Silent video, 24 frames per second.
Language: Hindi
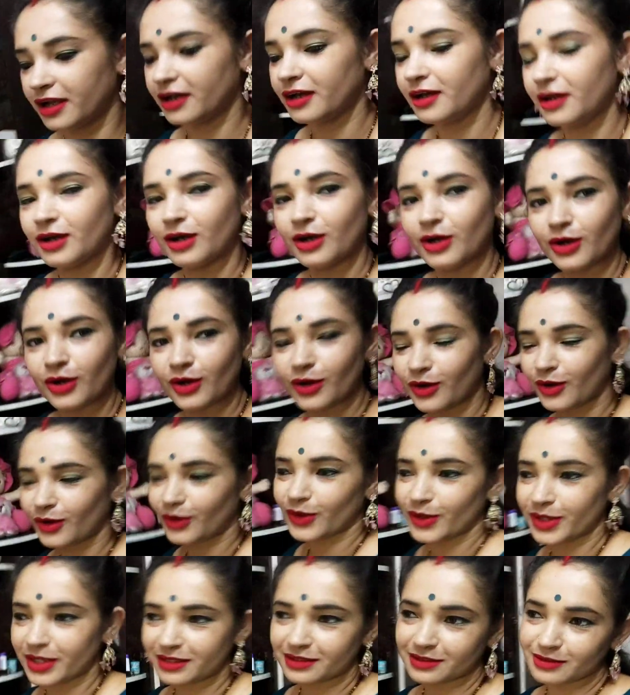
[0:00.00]
हैं
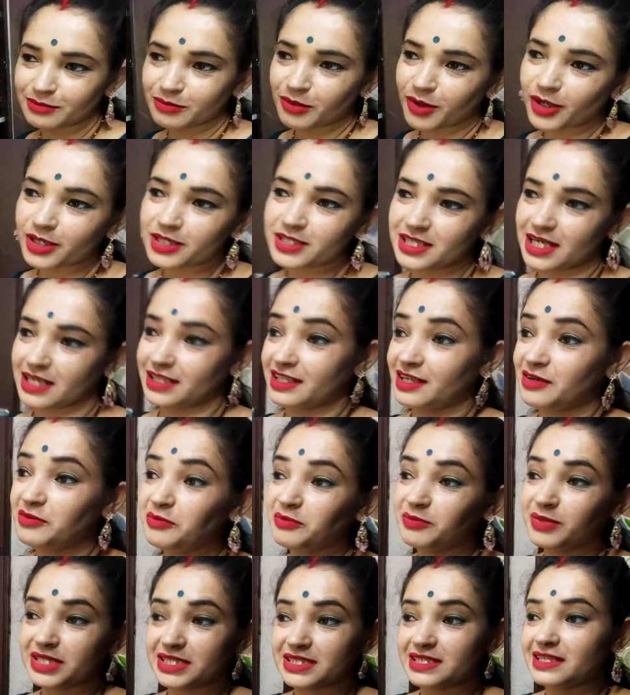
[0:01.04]
और बहुत ज्यादा
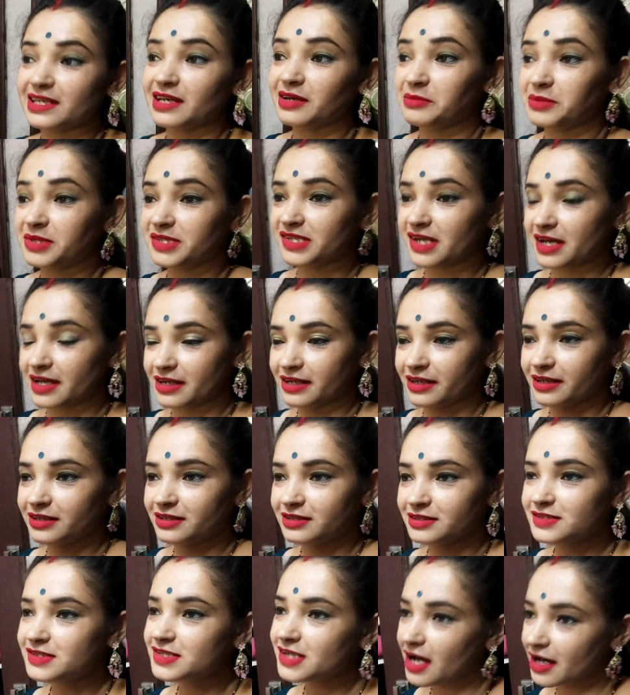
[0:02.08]
बिजी है बेचारे
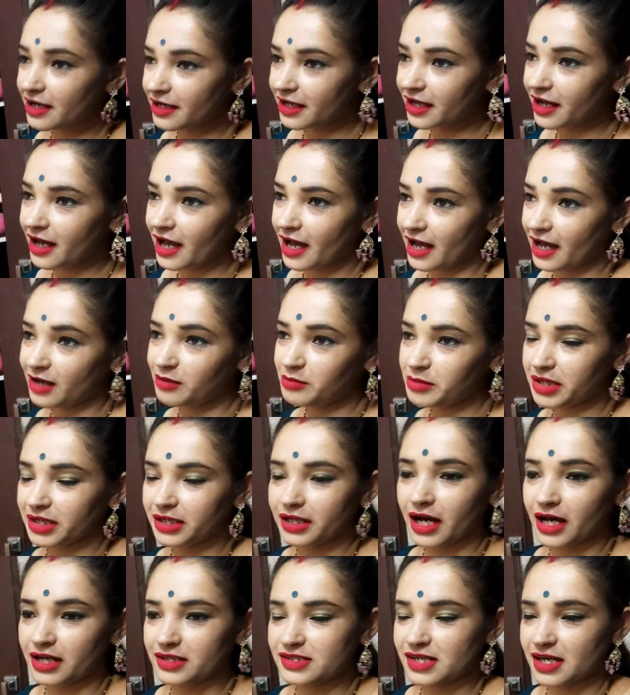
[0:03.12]
जाने है
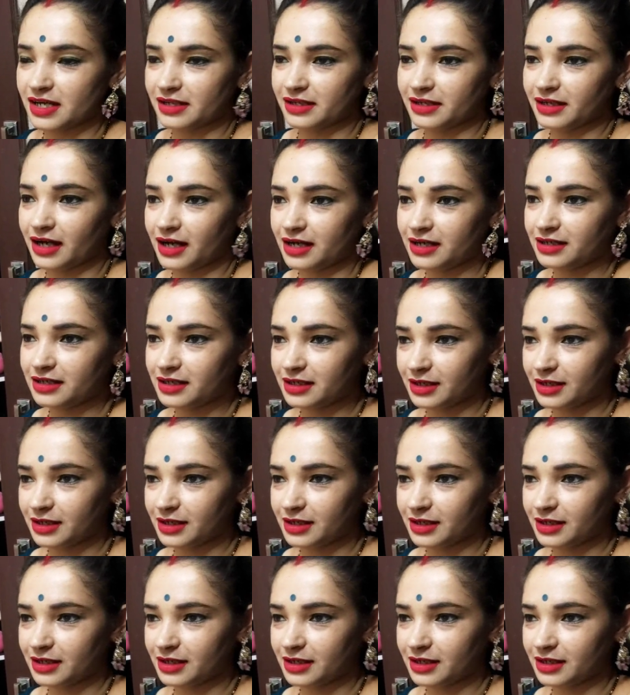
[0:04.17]
ना जाने का